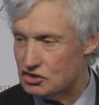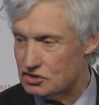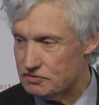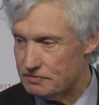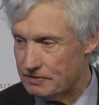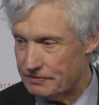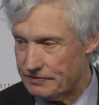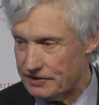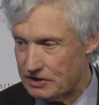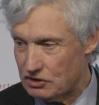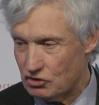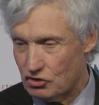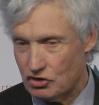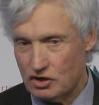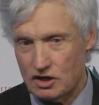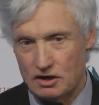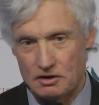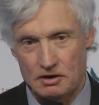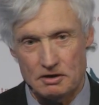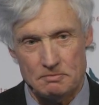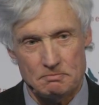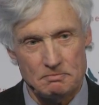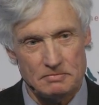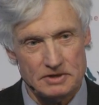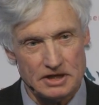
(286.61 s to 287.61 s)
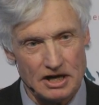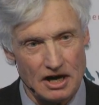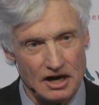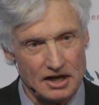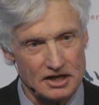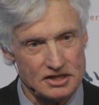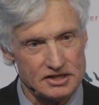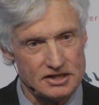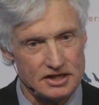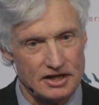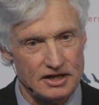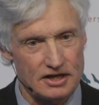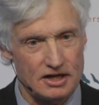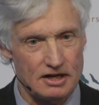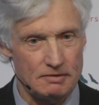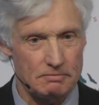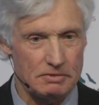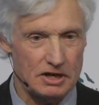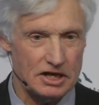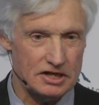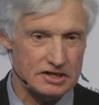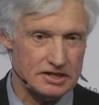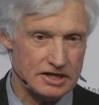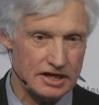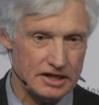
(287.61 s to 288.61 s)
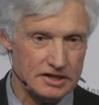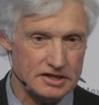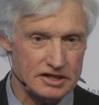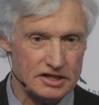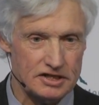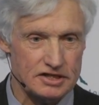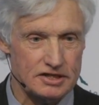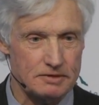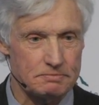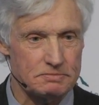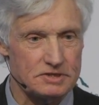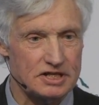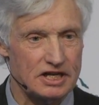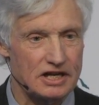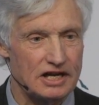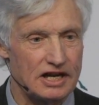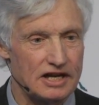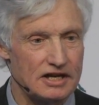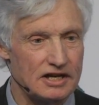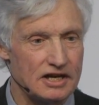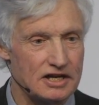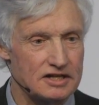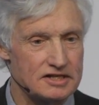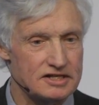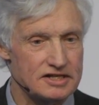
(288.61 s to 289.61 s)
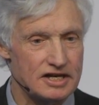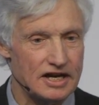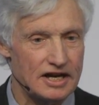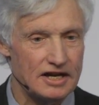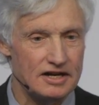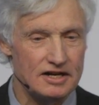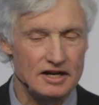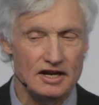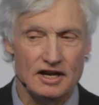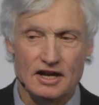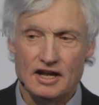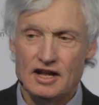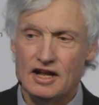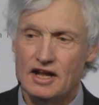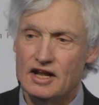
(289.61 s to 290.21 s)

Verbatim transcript: also wir werden heuer im Jahresende bei 16, 17 Ländern sein,